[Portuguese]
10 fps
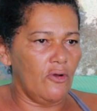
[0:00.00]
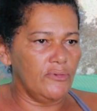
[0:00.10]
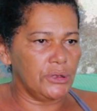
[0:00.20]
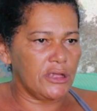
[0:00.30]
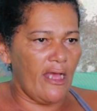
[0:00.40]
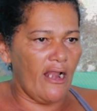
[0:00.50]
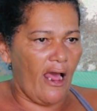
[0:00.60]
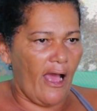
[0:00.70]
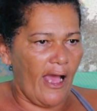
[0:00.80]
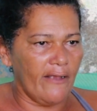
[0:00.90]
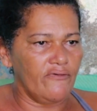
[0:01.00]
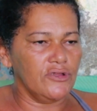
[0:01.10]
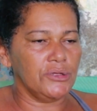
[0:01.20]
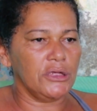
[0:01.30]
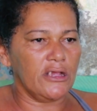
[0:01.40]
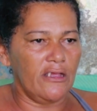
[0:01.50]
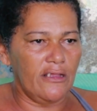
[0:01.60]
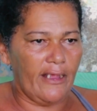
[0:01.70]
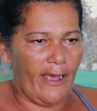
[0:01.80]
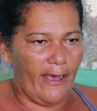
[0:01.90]
como está lá. Quando eu cheguei
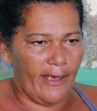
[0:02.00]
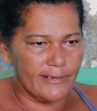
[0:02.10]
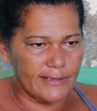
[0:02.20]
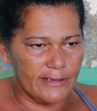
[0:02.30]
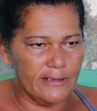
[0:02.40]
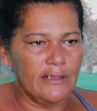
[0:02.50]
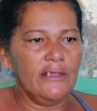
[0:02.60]
em casa,